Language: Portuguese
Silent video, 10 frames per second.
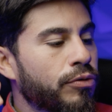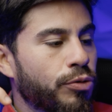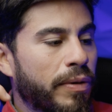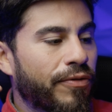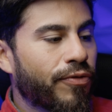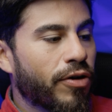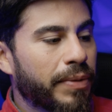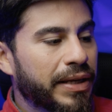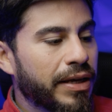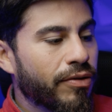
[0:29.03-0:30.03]
de uma
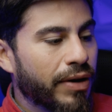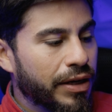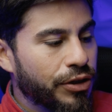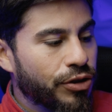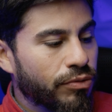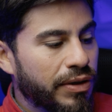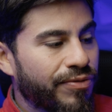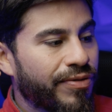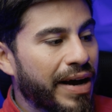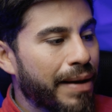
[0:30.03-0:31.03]
forma aqui que eu acredito que
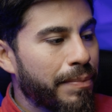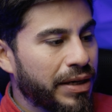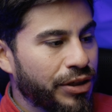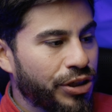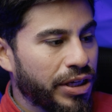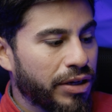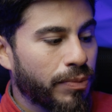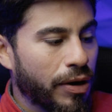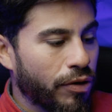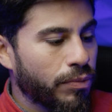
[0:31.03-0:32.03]
vá abranger
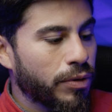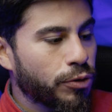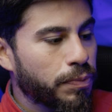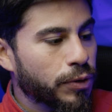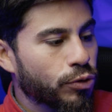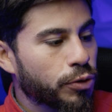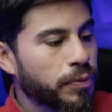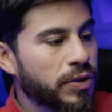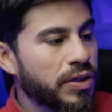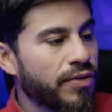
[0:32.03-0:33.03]
o maior número de pessoas
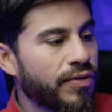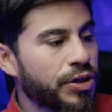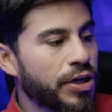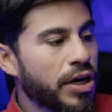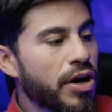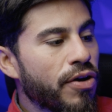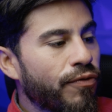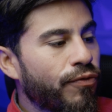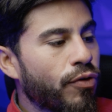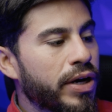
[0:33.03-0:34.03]
possíveis,
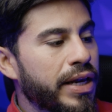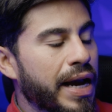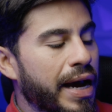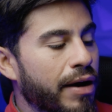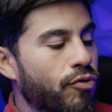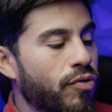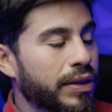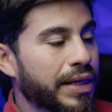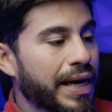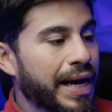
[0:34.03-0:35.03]
vou criar a
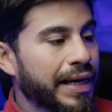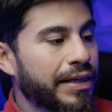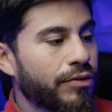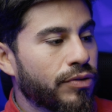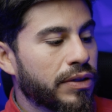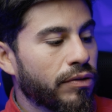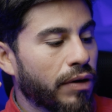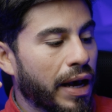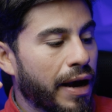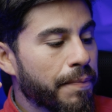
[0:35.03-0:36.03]
conta aqui no
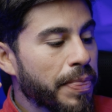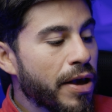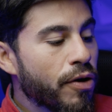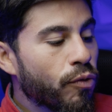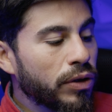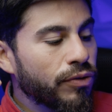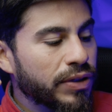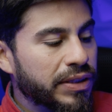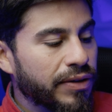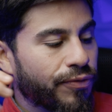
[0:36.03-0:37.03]
celular. Quando
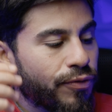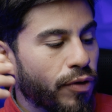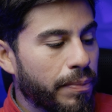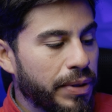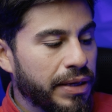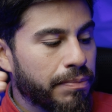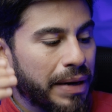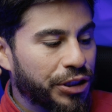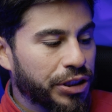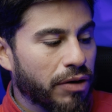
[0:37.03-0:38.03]
você for abrir,
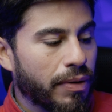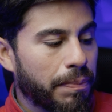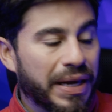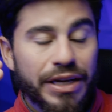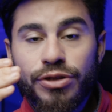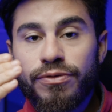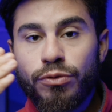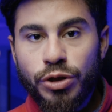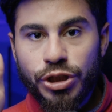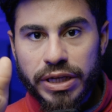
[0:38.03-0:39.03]
baixar o aplicativo
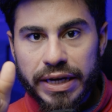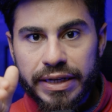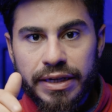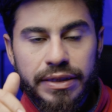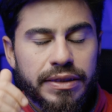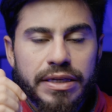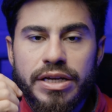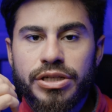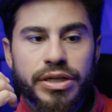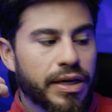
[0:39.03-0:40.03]
do Instagram,
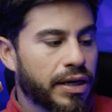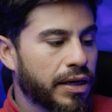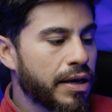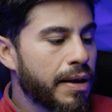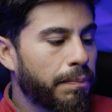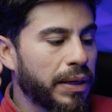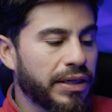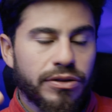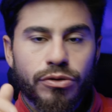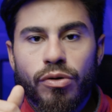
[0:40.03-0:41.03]
seja na
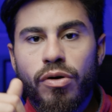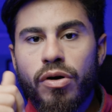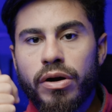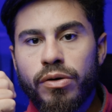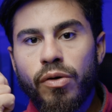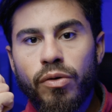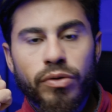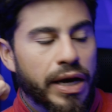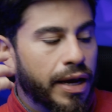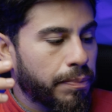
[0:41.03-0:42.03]
Play Store
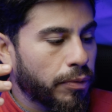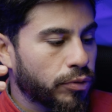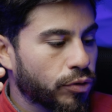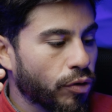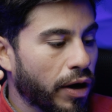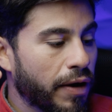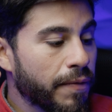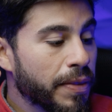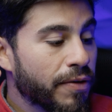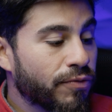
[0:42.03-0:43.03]
ou na Apple Store,
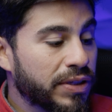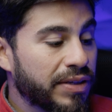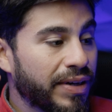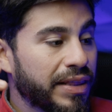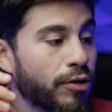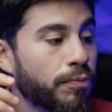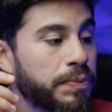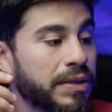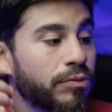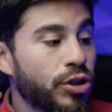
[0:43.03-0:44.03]
você vai ter a
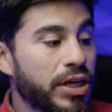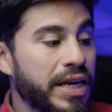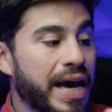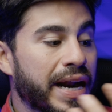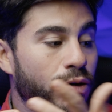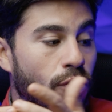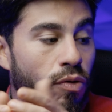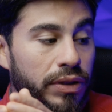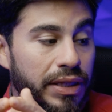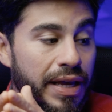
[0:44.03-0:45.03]
opção de criar a
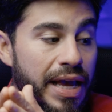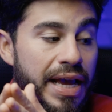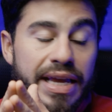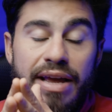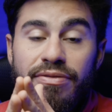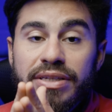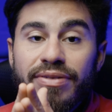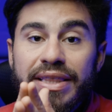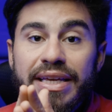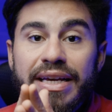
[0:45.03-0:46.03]
conta. E aí você
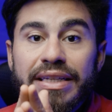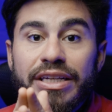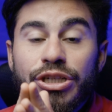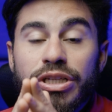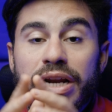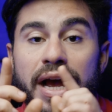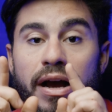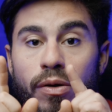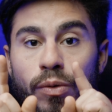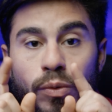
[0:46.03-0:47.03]
vai ter que
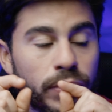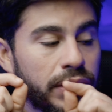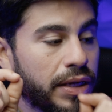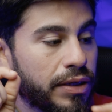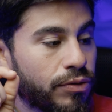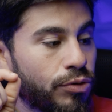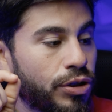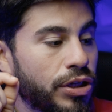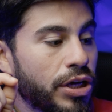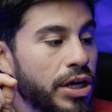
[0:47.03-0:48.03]
cadastrar um endereço
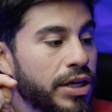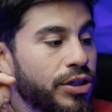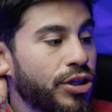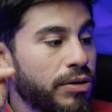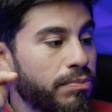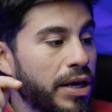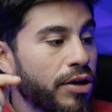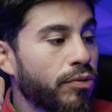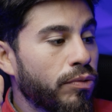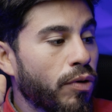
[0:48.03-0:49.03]
de, de
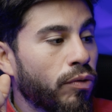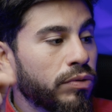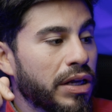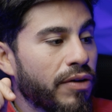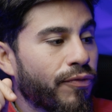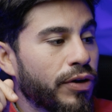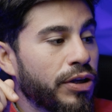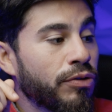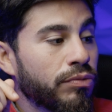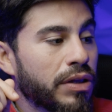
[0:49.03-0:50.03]
e-mail ou um telefone
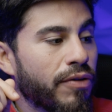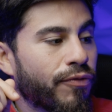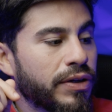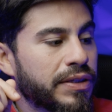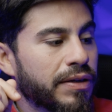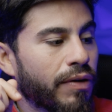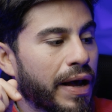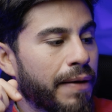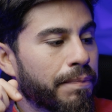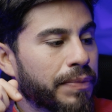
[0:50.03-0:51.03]
e um telefone
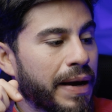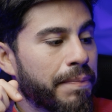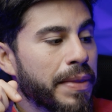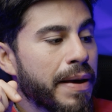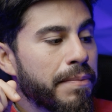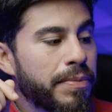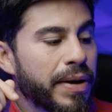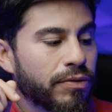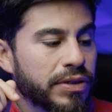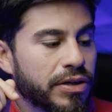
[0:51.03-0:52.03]
celular, tá?
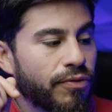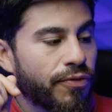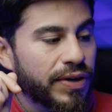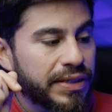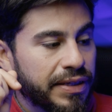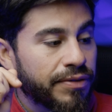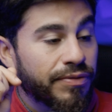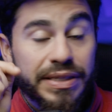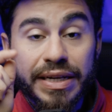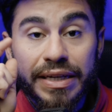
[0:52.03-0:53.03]
Primeira coisa que eu vou fazer
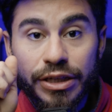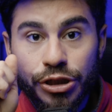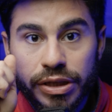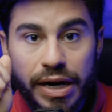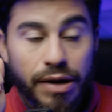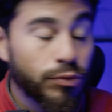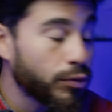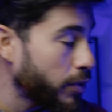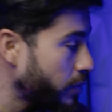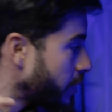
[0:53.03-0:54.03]
vai ser cadastrar um número